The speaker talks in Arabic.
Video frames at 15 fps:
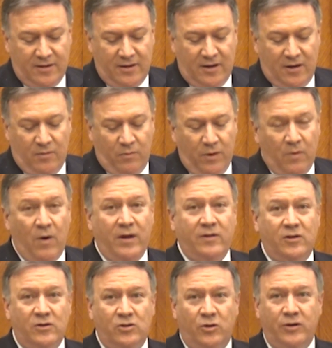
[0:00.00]
آه، أمن
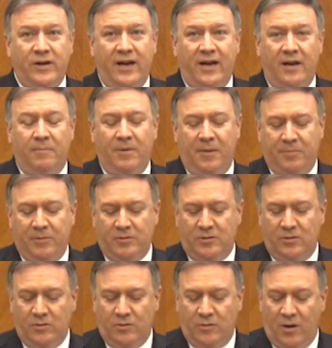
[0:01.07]
أو اهتمام
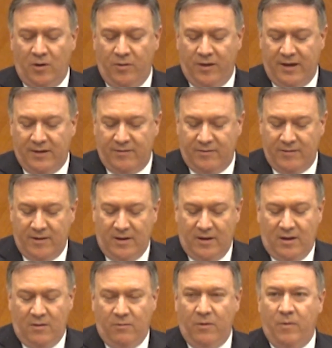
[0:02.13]
قومي
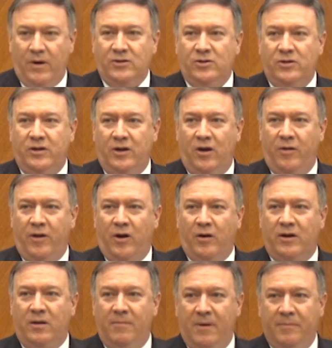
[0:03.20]
للولايات
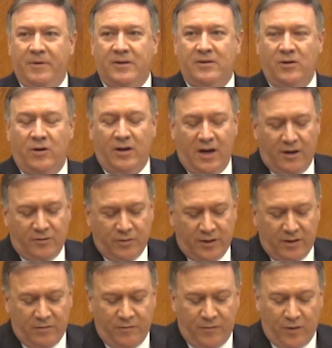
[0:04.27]
المتحدة
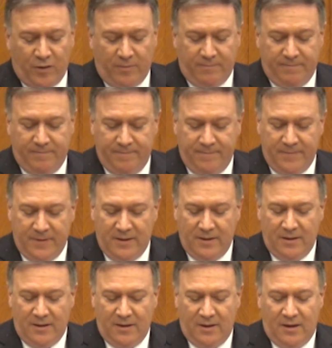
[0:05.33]
ونريد أن نعرف
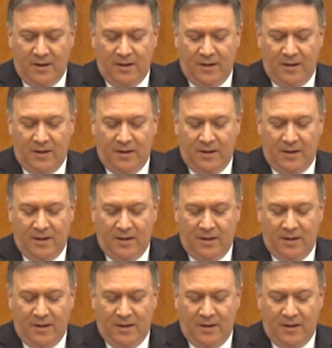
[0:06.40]
أن